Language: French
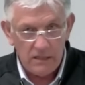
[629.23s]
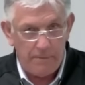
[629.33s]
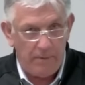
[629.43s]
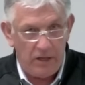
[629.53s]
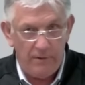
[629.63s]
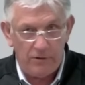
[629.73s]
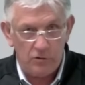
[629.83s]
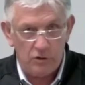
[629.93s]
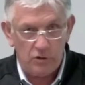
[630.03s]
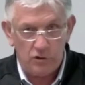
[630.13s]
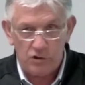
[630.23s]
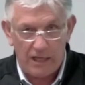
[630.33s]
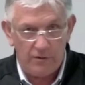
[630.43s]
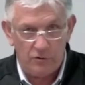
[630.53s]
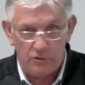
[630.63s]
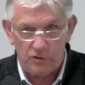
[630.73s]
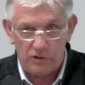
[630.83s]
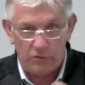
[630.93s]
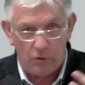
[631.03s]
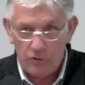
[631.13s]
c'est pas une méthode. Je, chante,
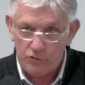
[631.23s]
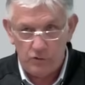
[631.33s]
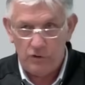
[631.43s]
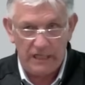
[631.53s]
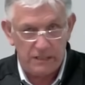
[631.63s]
j'adore Dieu en